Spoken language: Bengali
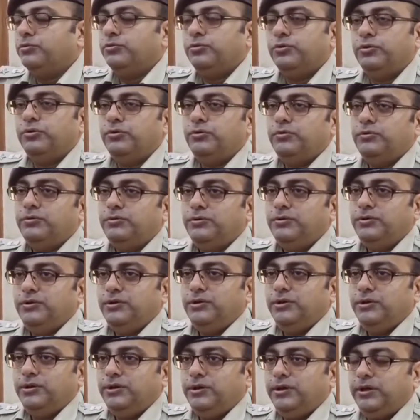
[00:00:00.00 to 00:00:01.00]
কোনো
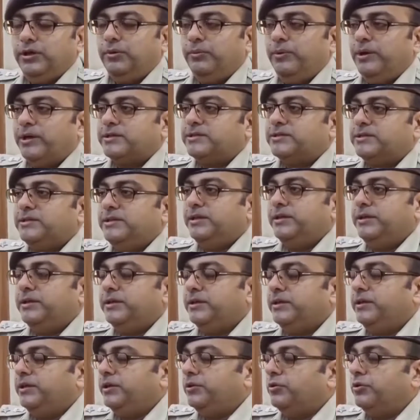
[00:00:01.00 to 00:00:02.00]
এরম
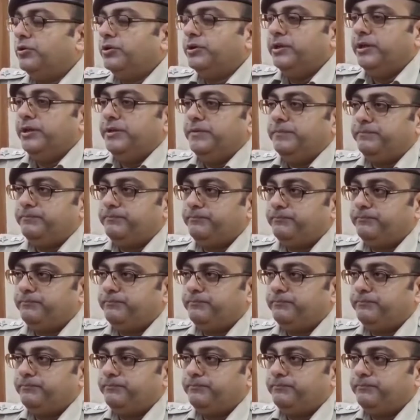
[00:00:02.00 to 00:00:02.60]
অ্যাক্সিডেন্টের রেকর্ড নেই